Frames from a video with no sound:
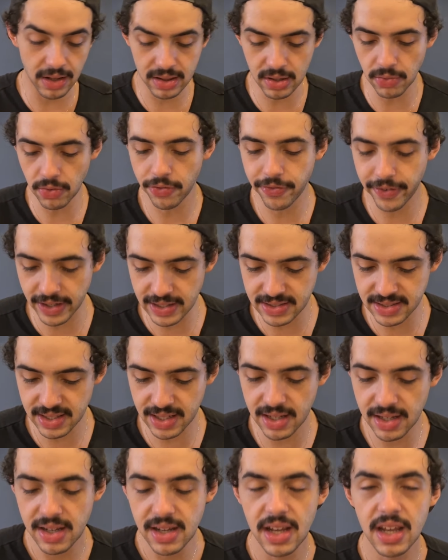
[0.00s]
Então vou
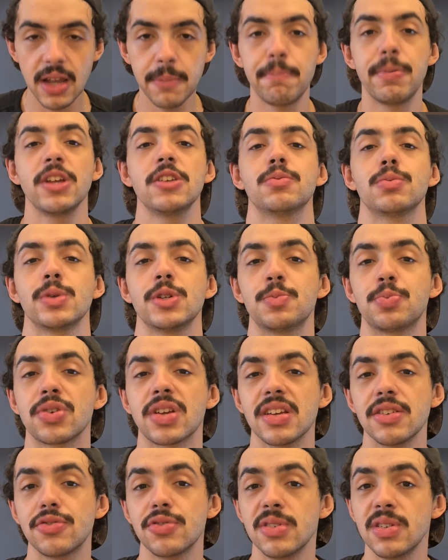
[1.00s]
fazer, e principalmente
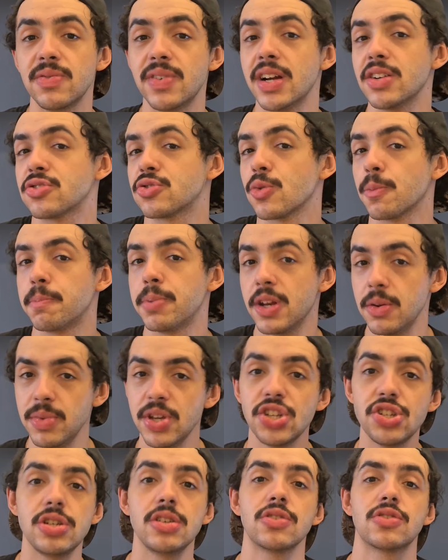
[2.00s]
porque esse universo
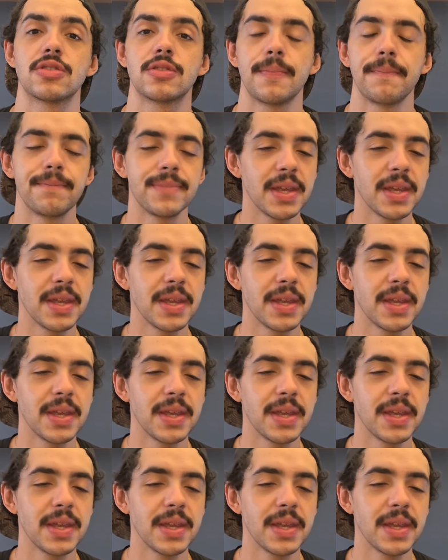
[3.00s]
permite isso.